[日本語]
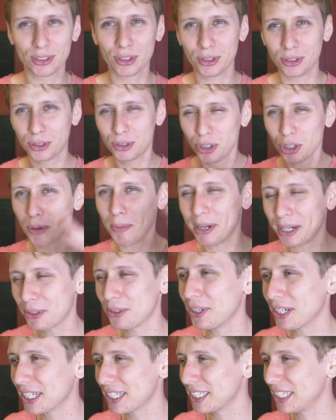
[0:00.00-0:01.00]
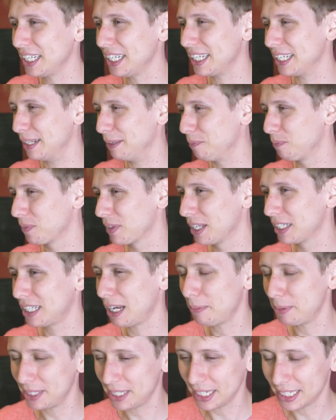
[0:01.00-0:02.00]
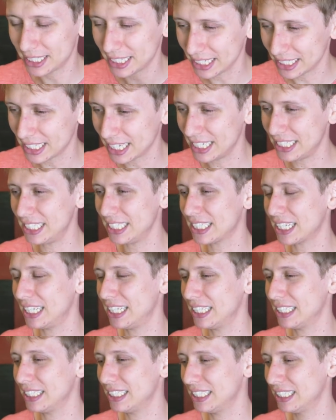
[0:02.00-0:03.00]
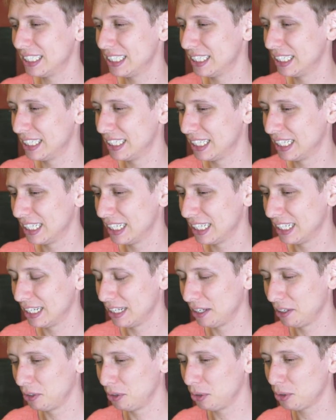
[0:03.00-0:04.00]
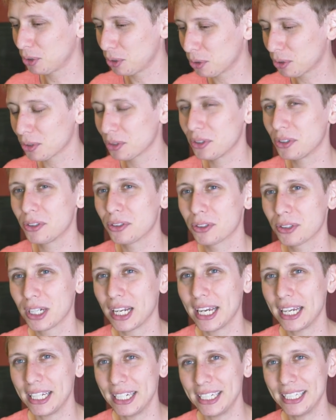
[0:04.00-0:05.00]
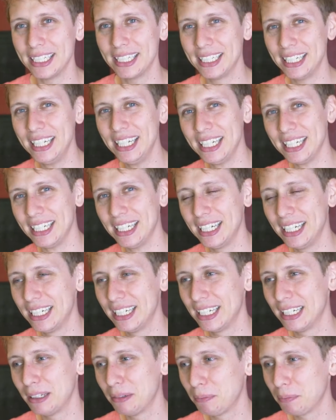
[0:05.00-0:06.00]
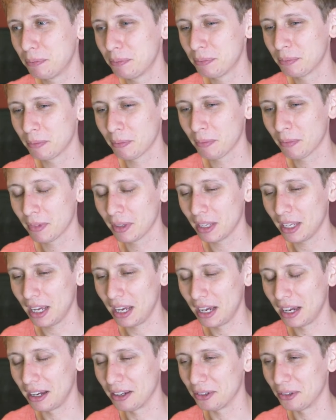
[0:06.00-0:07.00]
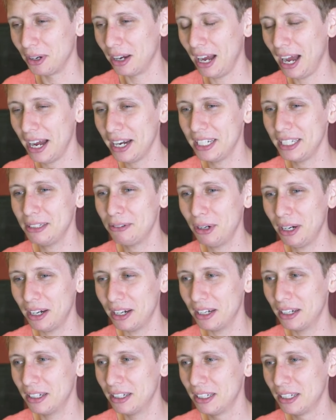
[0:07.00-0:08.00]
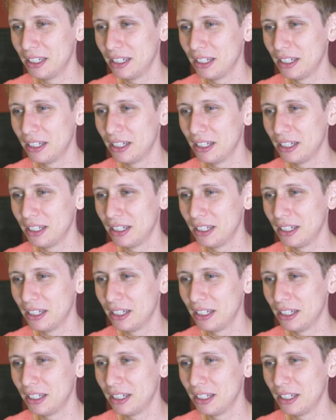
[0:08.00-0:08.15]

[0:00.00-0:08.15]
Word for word: その車の中で旅立って3時間のところぐらいにあのハリーは